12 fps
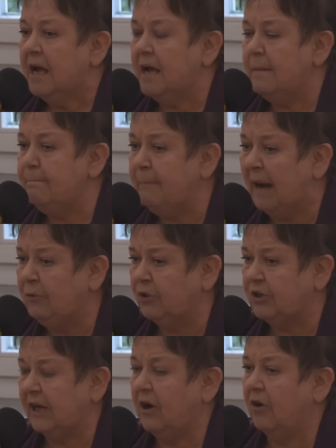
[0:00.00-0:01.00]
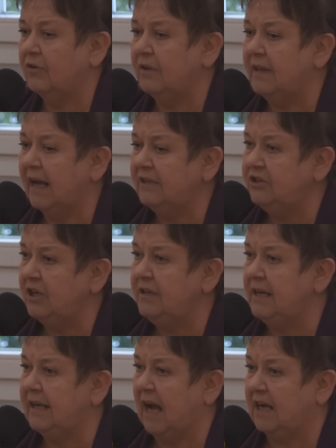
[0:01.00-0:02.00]
Y, mało tego, na
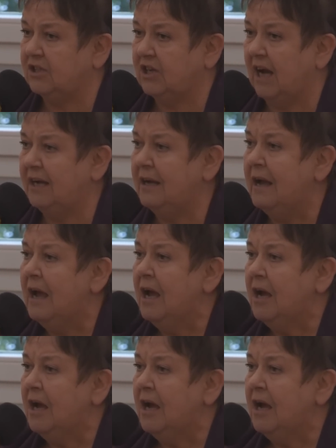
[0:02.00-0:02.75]
dziennikarzach